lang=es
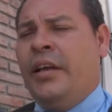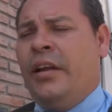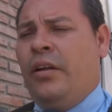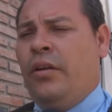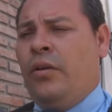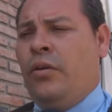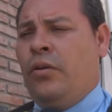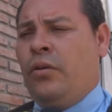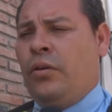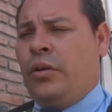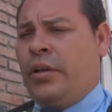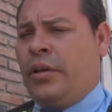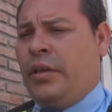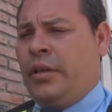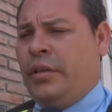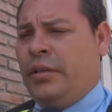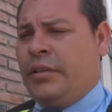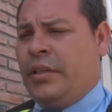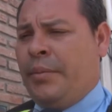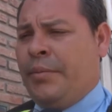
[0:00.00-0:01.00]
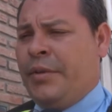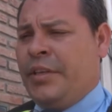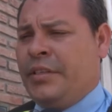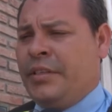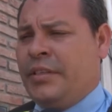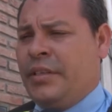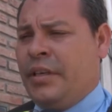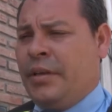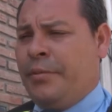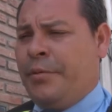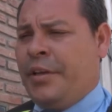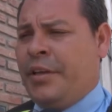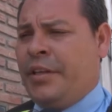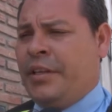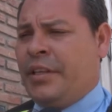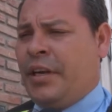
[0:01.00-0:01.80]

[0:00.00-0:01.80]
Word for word: Lo, también se vienen